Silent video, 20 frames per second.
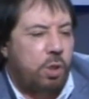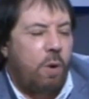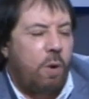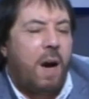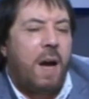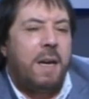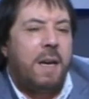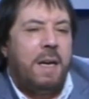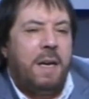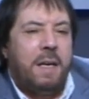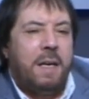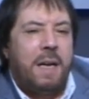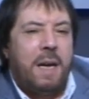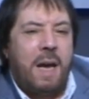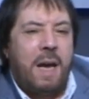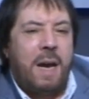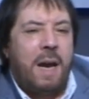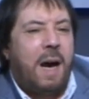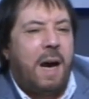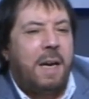سؤال
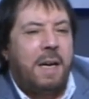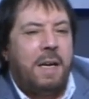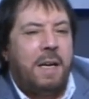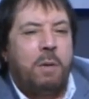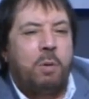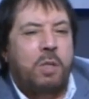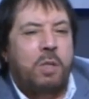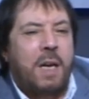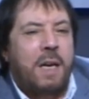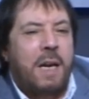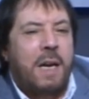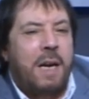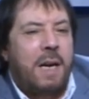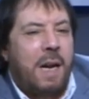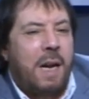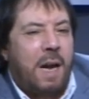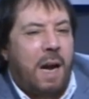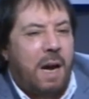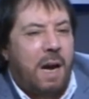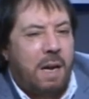احنا الان احنا وصلنا
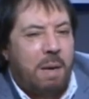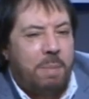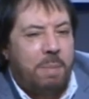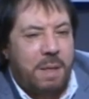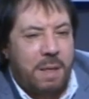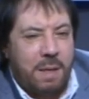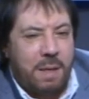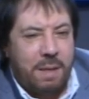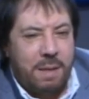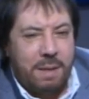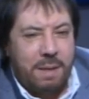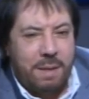الى العالميه